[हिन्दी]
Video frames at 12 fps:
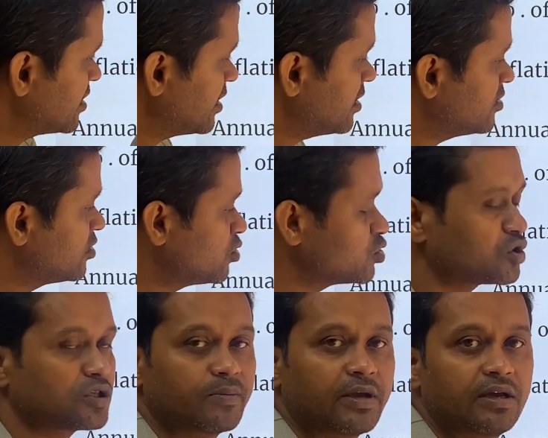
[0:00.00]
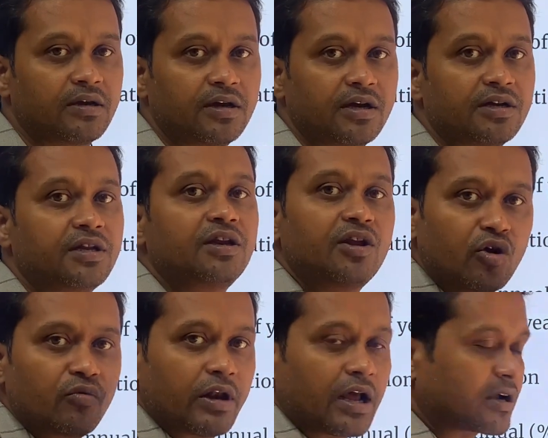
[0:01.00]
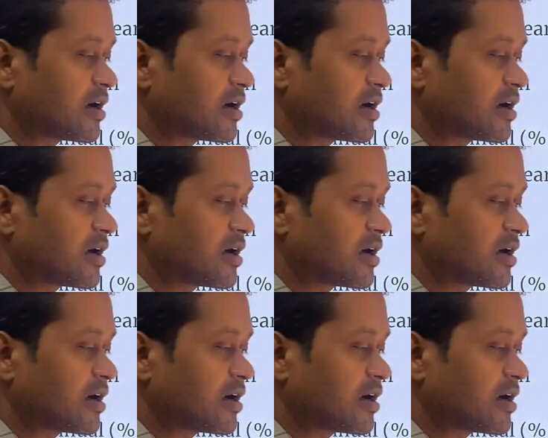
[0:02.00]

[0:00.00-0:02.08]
रहे हैं उस समय निन्यानवे लाख का